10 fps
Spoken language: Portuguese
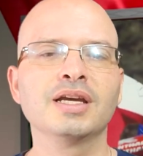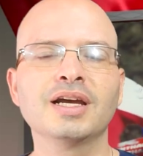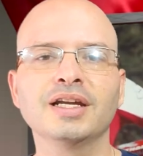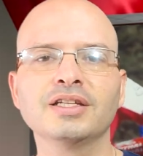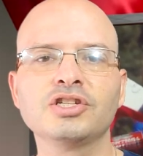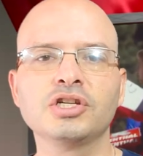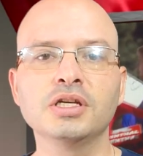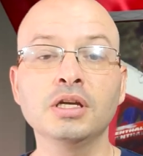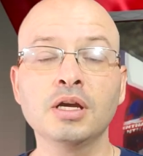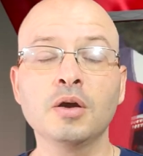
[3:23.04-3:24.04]

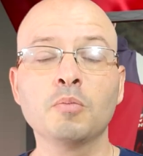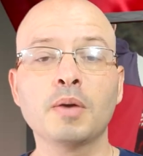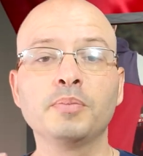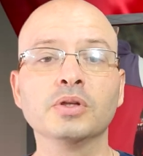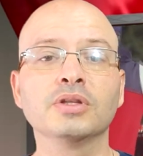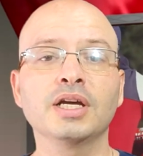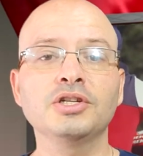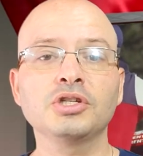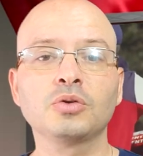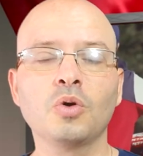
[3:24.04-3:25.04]
garantir uma
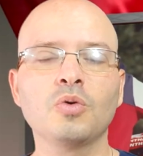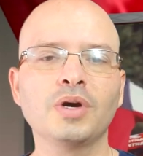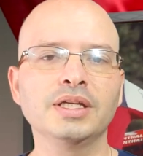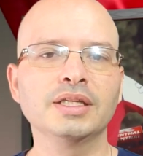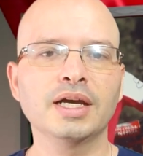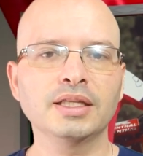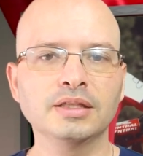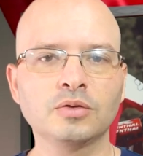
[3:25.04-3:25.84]
pilotagem com qualidade,